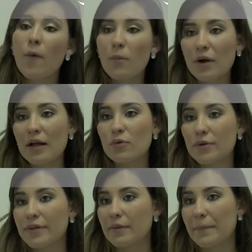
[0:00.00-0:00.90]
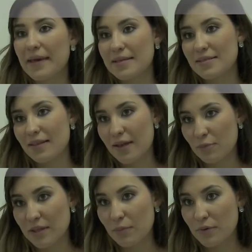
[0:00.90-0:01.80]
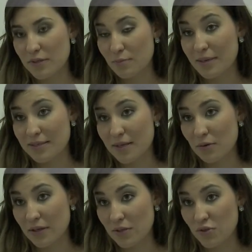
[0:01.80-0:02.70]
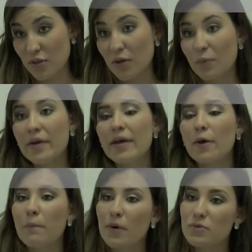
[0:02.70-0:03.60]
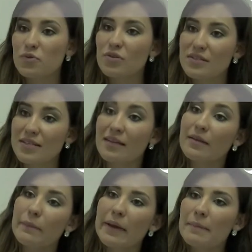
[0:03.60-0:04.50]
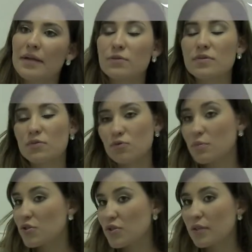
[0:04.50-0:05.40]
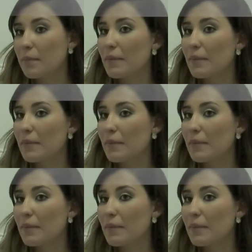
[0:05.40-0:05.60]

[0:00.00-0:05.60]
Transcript: como o calor também acelera o metabolismo basal da região, eu posso utilizar também para redução de medida,